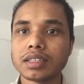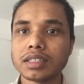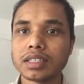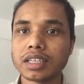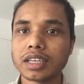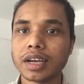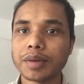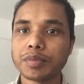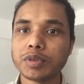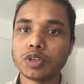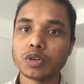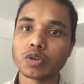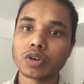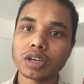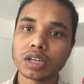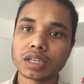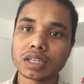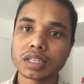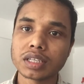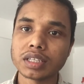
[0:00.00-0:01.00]
যে আপনি
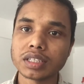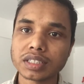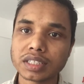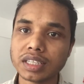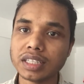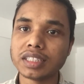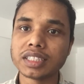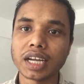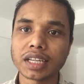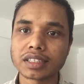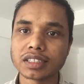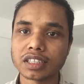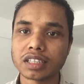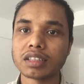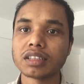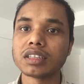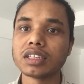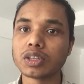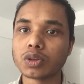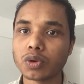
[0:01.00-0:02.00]
ওখানে কি চাচ্ছে
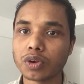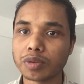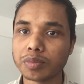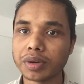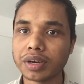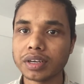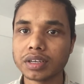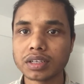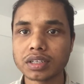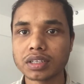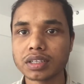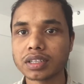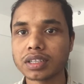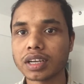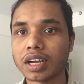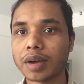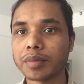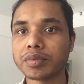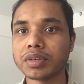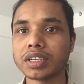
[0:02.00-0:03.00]
তাদের রিকোয়ারমেন্ট
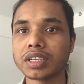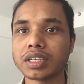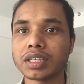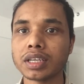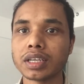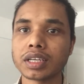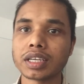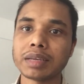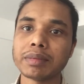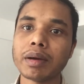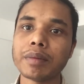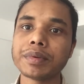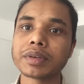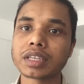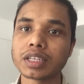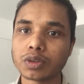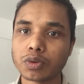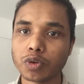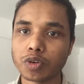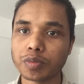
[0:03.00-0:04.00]
আপনি কিভাবে
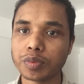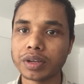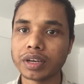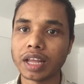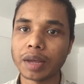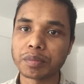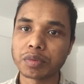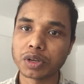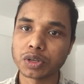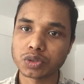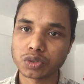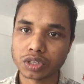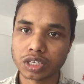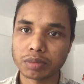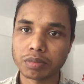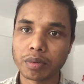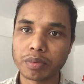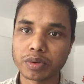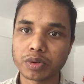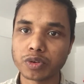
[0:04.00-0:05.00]
কি করবেন অ্যাপ্লিকেশন
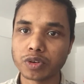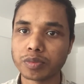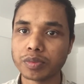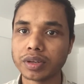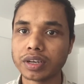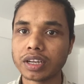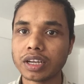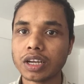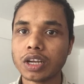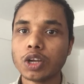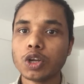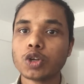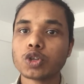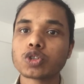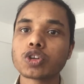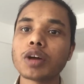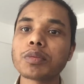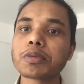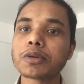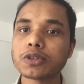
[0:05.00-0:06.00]
কিভাবে করবেন
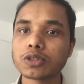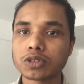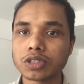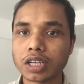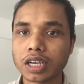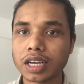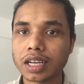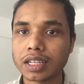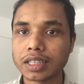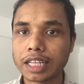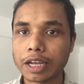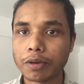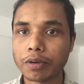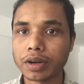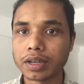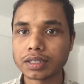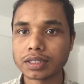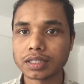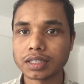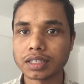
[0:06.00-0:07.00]
সব কিছু সেখানে
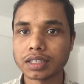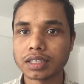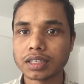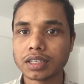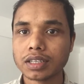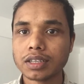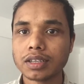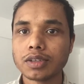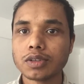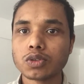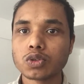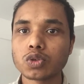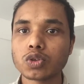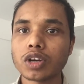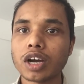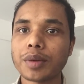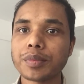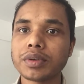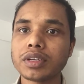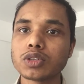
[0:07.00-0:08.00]
দেওয়া আছে সো
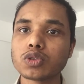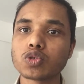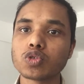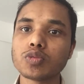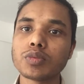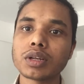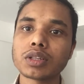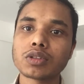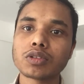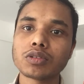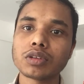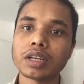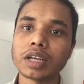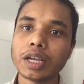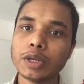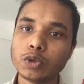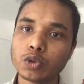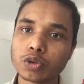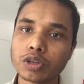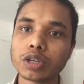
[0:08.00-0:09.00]
আমি শুধুমাত্র
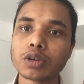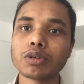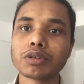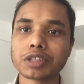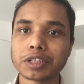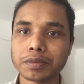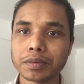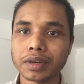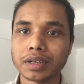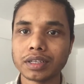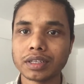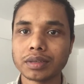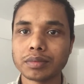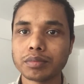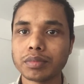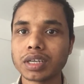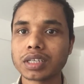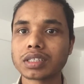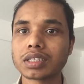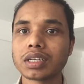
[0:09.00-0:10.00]
এটুকুই করতে পারি
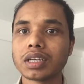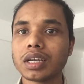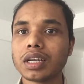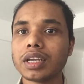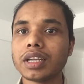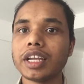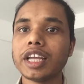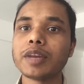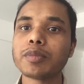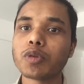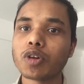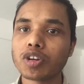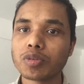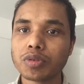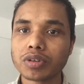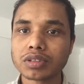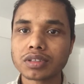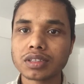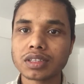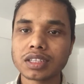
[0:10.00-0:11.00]
বাট এর
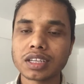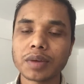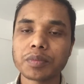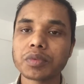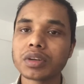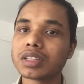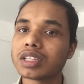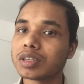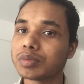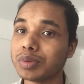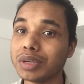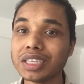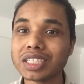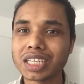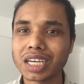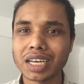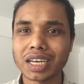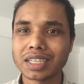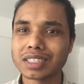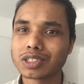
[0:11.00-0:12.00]
পরবর্তীতে আপনাদের
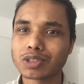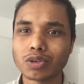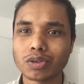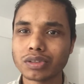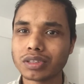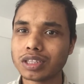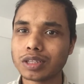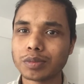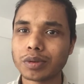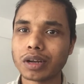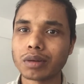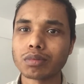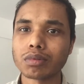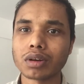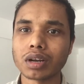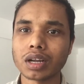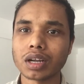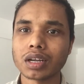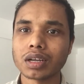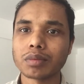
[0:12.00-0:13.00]
ভিসা অ্যারেঞ্জ করে দিতে পারবো
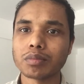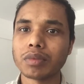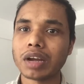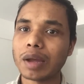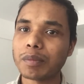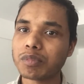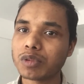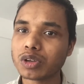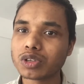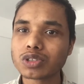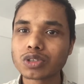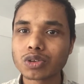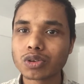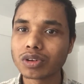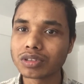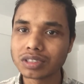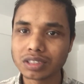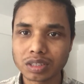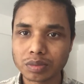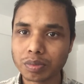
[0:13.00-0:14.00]
না বা অ্যাপ্লিকেশন
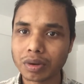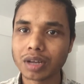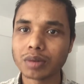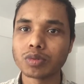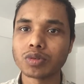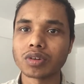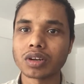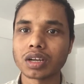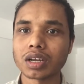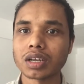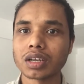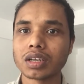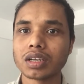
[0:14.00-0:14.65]
করে দিতে পারবো না